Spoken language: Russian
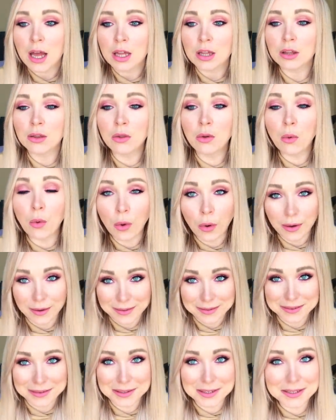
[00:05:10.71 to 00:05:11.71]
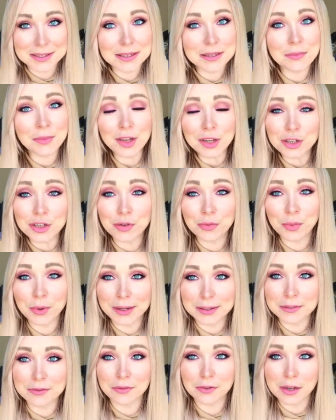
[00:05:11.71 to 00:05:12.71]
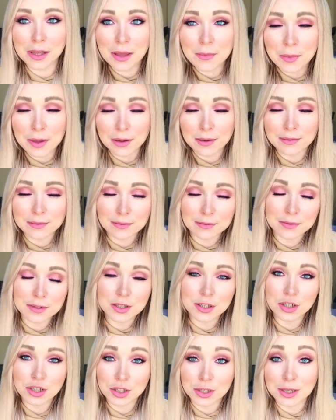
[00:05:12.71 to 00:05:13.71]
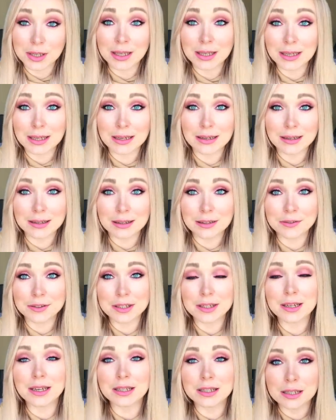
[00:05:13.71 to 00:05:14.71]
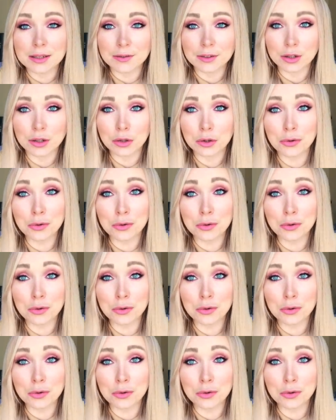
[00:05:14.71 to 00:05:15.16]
Но если меньше брать время выдержания этого средства,